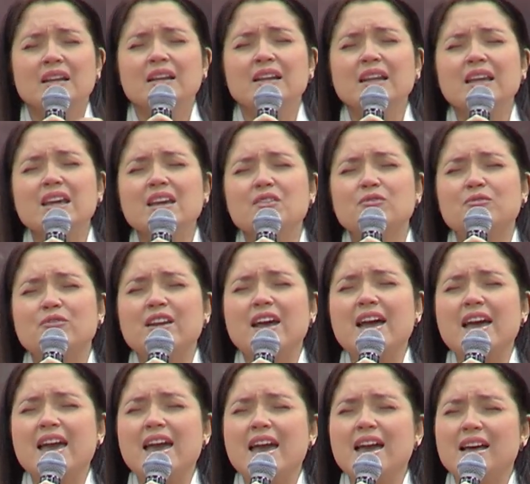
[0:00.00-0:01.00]
Livra
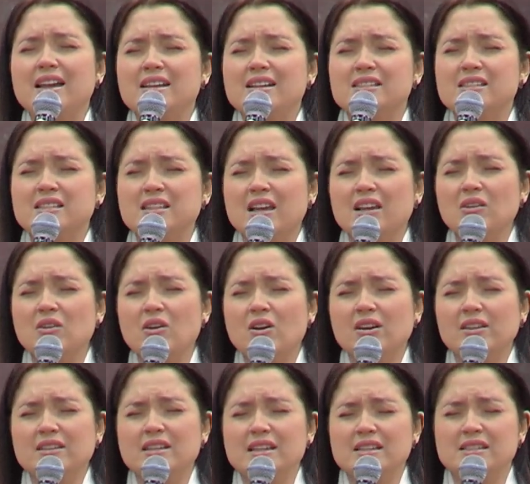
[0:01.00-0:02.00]
ela,
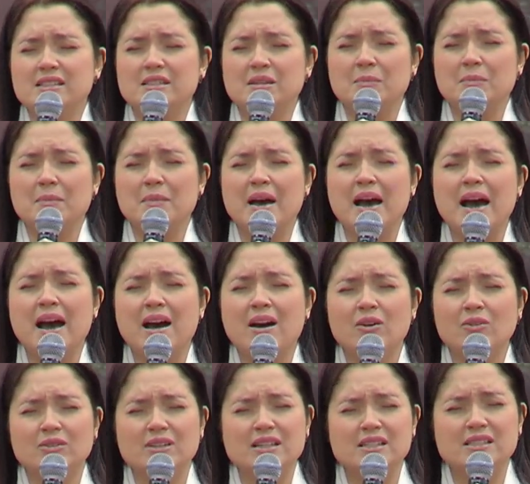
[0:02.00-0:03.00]
Senhor, desse
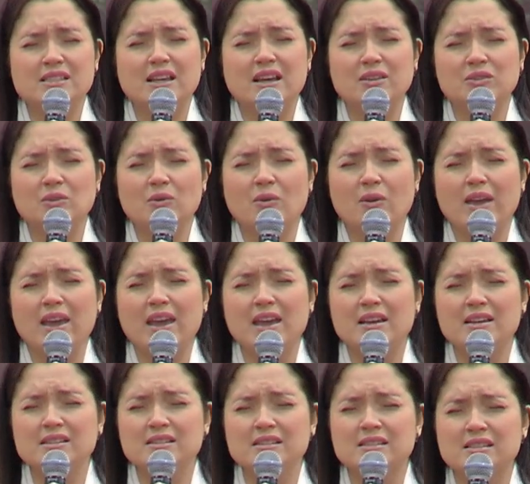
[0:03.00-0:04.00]
mal, dessa
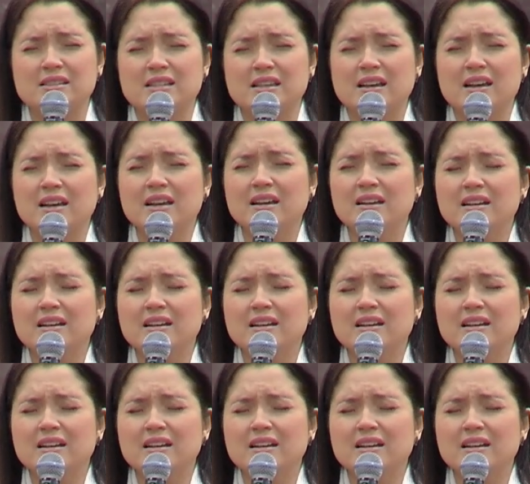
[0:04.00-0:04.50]
doença,